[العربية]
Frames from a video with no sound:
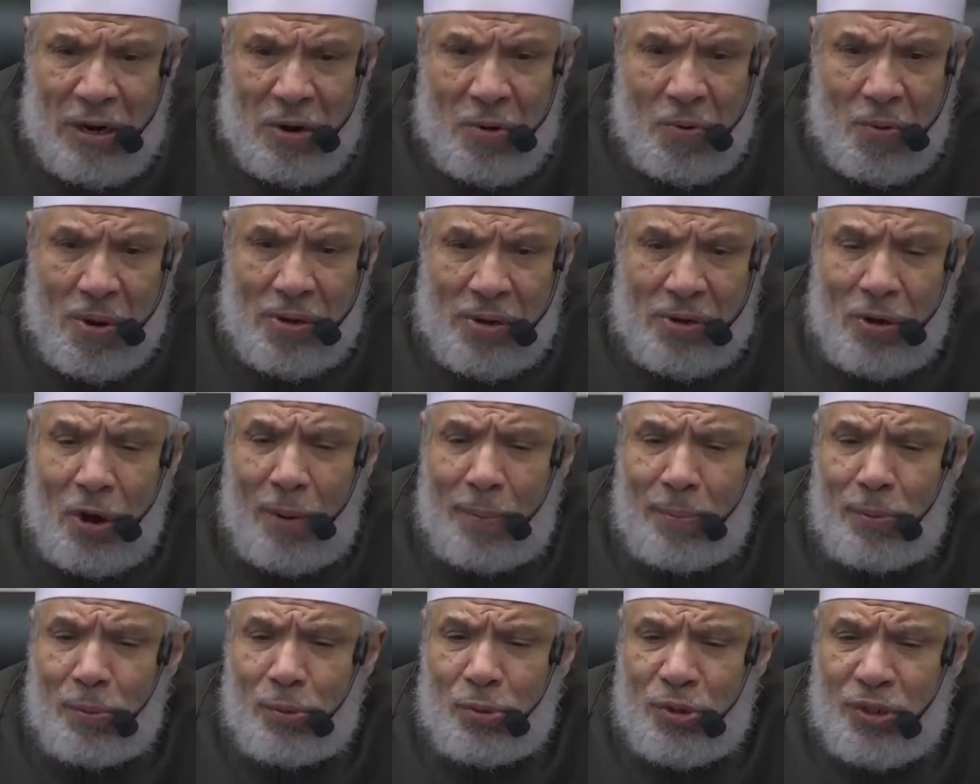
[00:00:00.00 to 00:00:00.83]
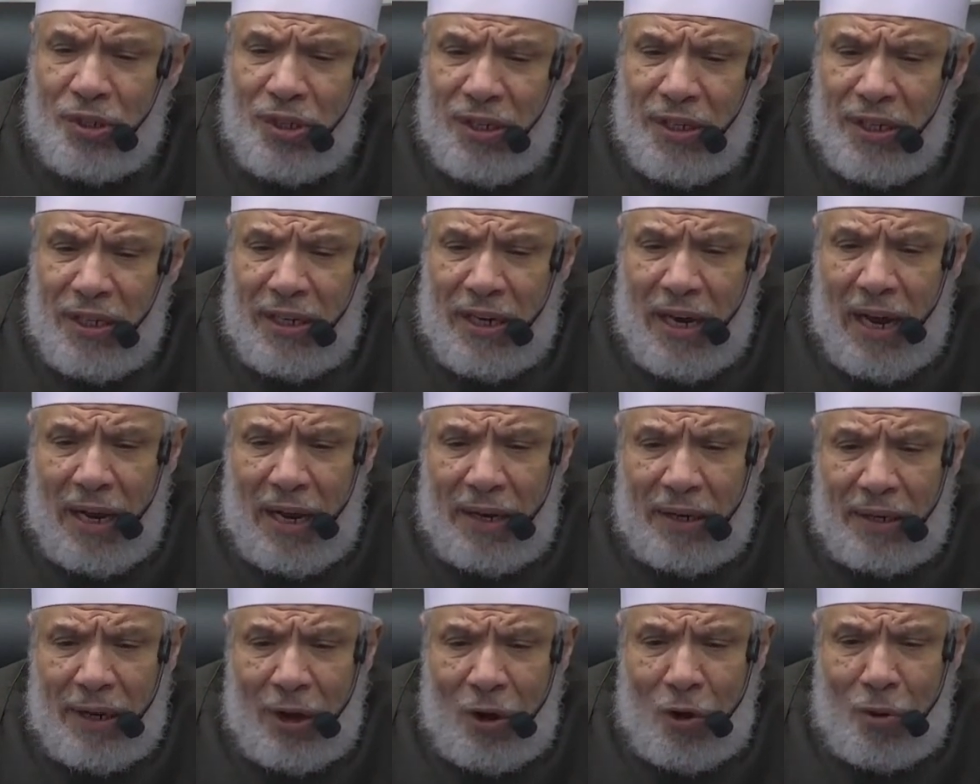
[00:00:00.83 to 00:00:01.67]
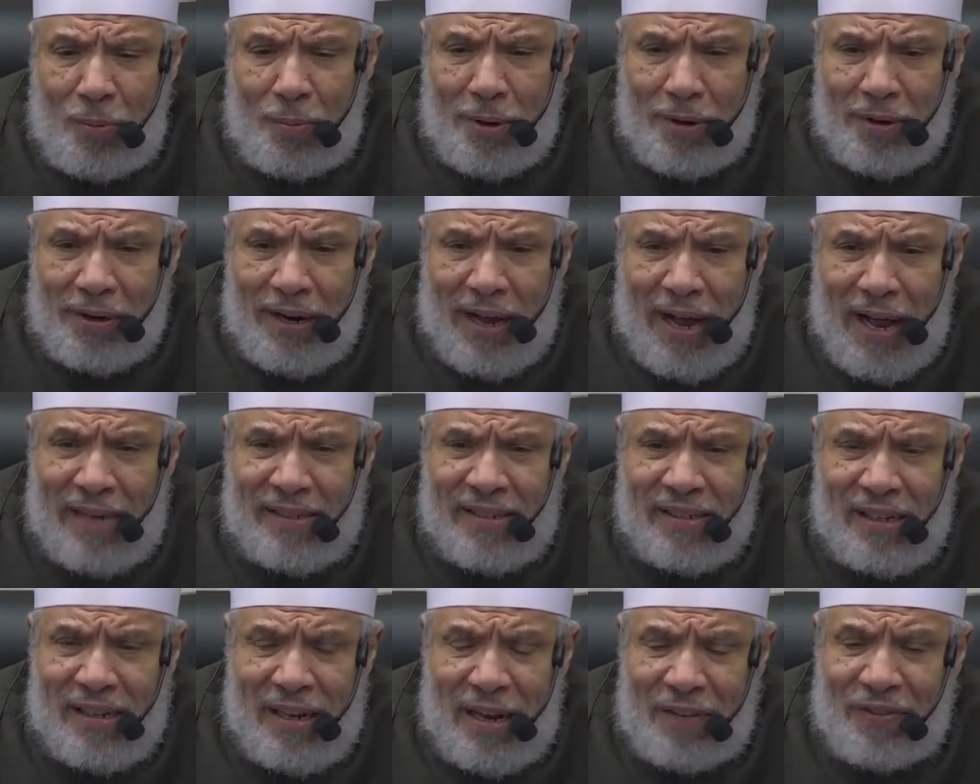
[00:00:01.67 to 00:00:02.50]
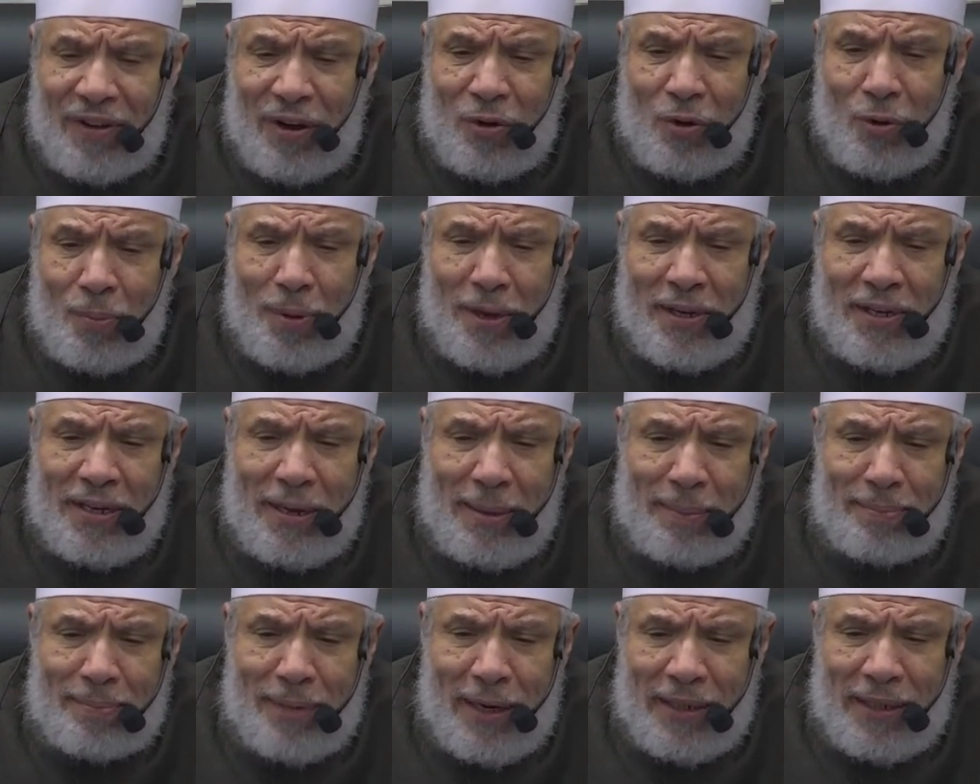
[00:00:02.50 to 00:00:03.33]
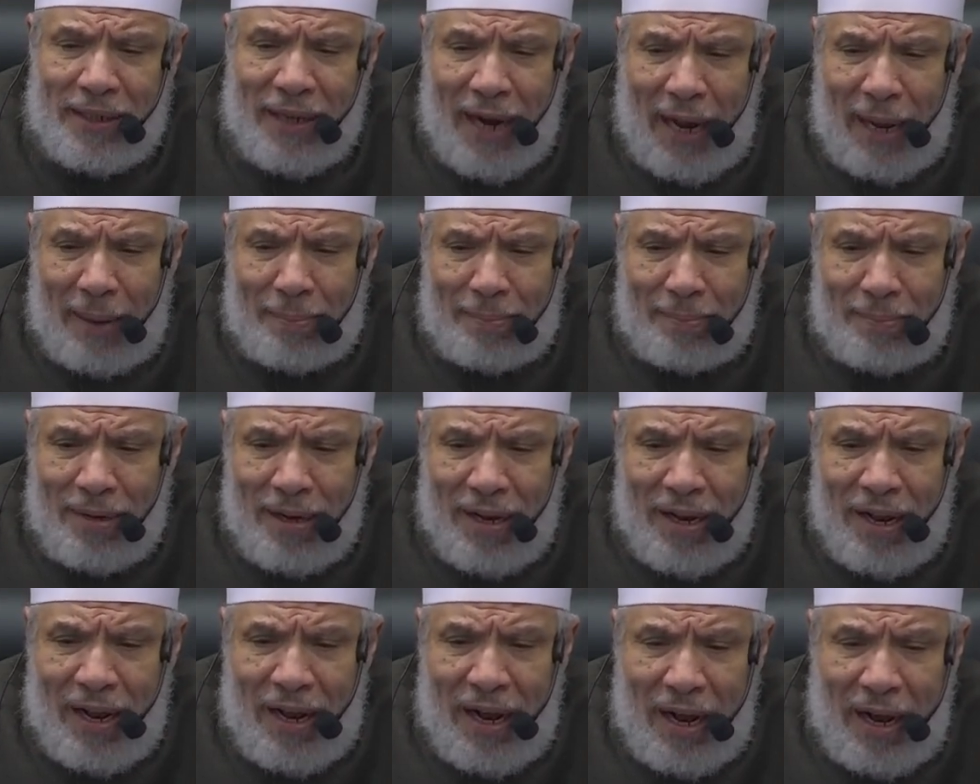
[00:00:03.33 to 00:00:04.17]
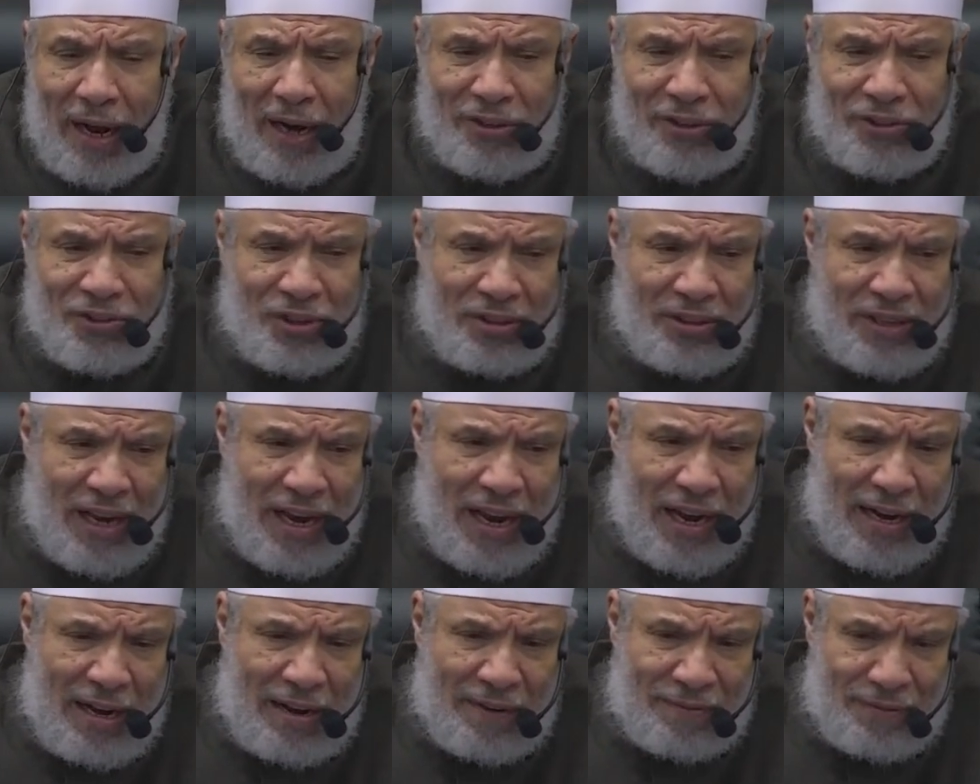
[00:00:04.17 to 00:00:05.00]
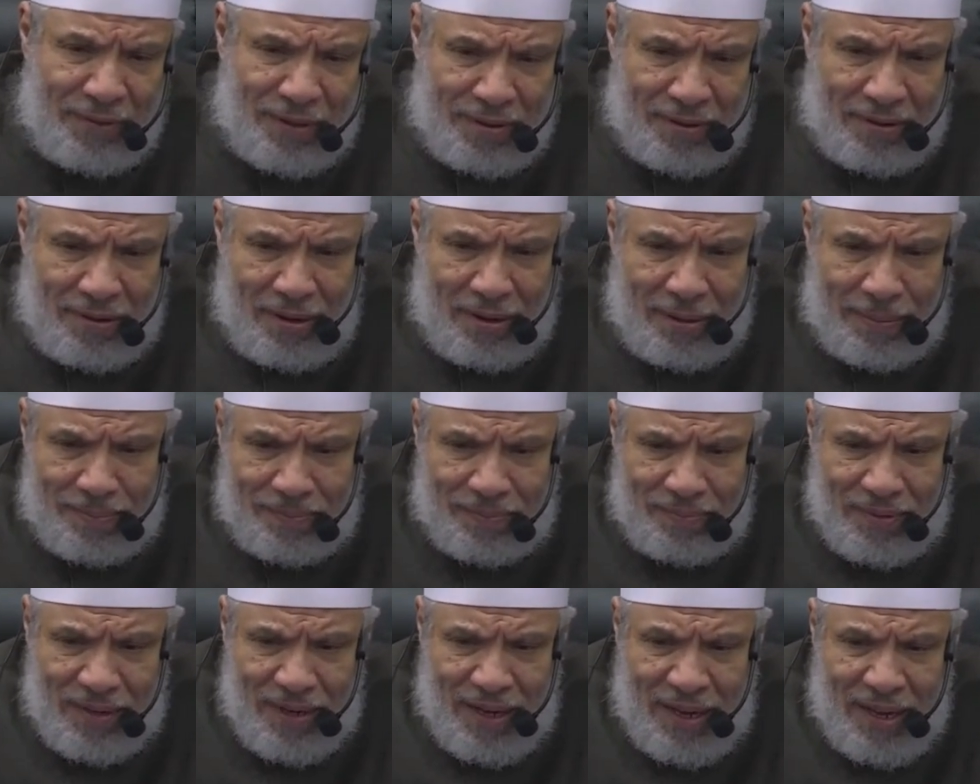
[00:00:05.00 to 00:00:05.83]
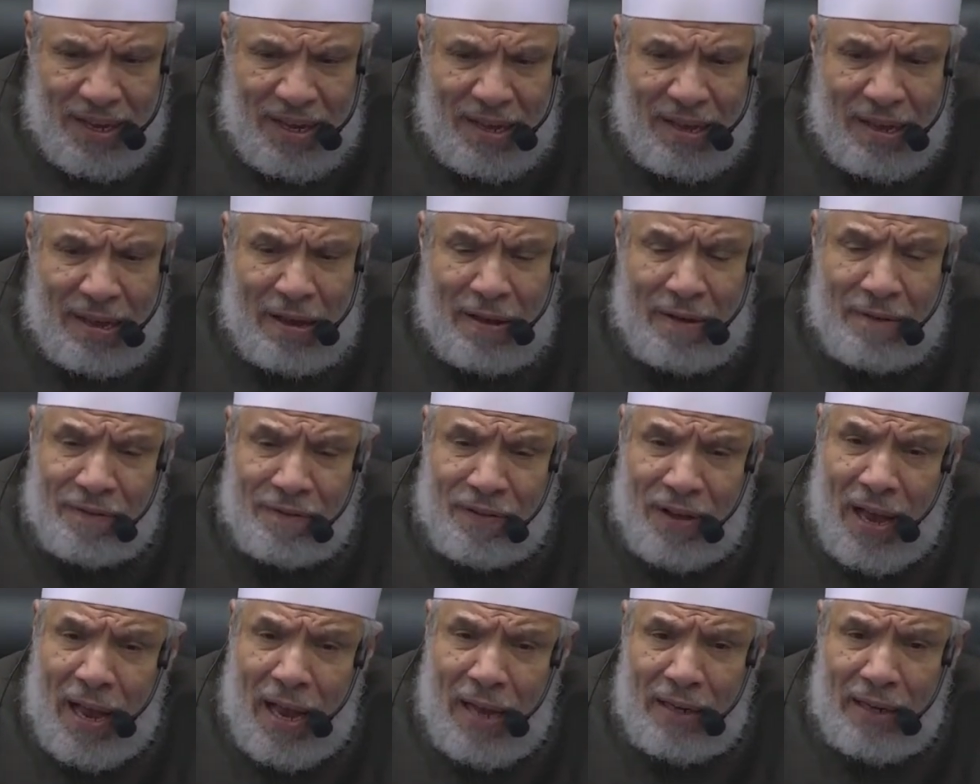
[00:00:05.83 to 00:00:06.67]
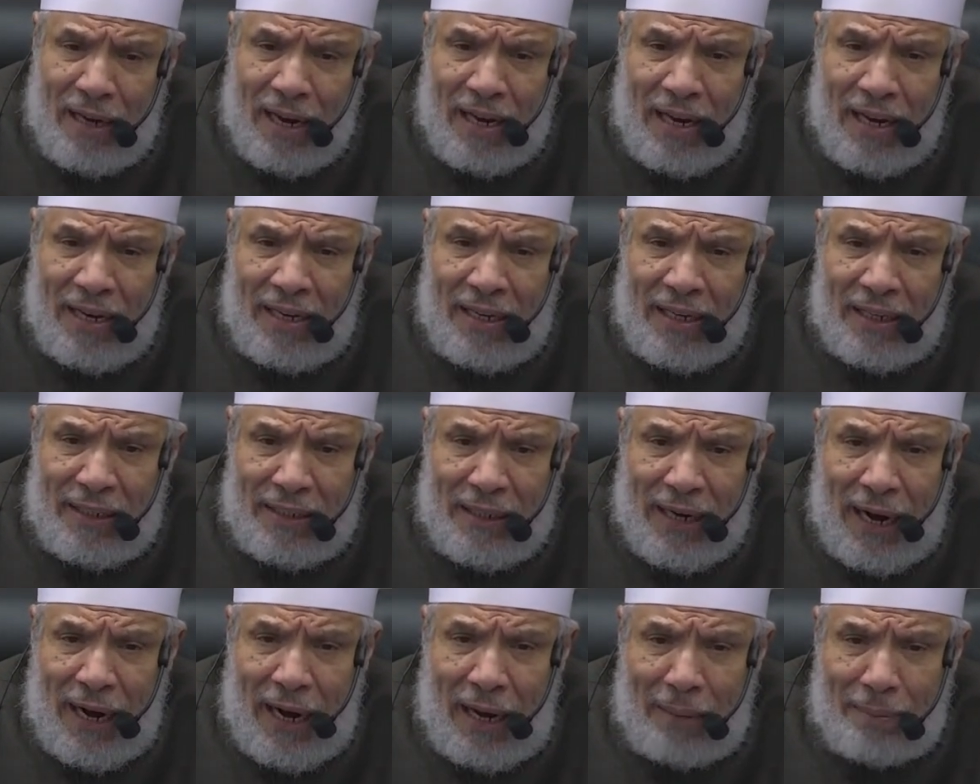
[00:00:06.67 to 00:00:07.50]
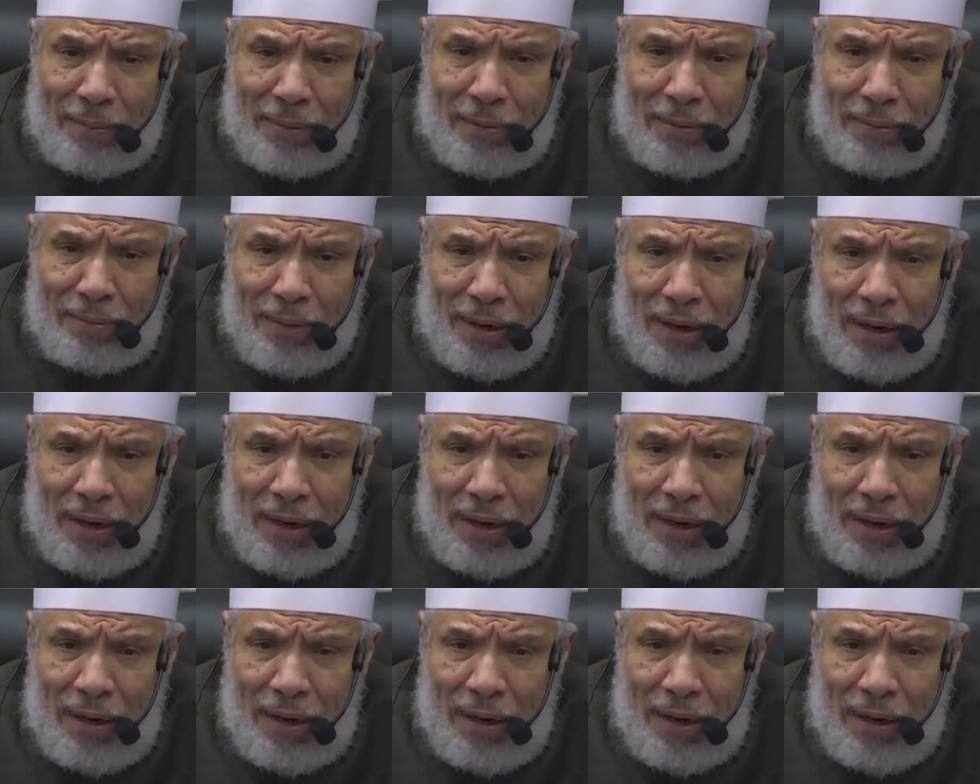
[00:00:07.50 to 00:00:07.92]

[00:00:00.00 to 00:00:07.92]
وروى ابن سيرين أن عمر أسلف أبي بن كعب عشرة آلاف درهم فأهدى إليه كعب من